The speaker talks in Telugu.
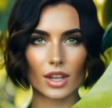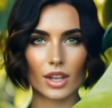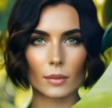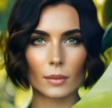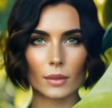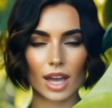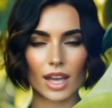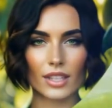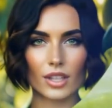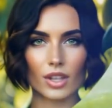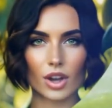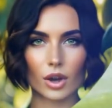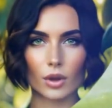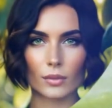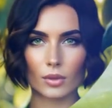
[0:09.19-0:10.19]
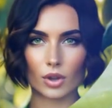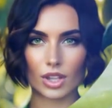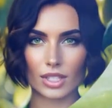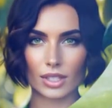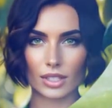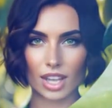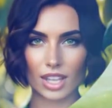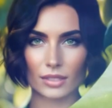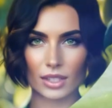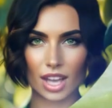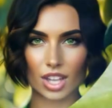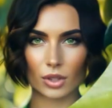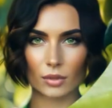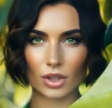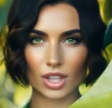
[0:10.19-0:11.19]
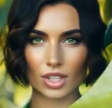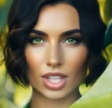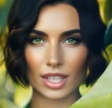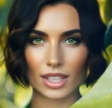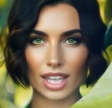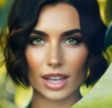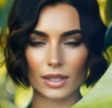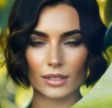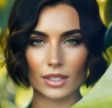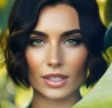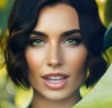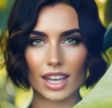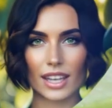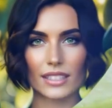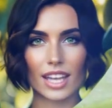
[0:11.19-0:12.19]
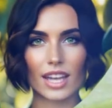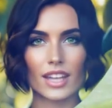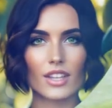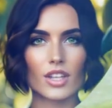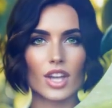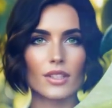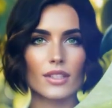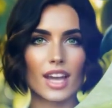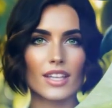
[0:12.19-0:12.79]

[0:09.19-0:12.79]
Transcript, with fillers: స్త్రీ ఋతు సంబంధమైన వ్యాధులకు దివ్యోషధం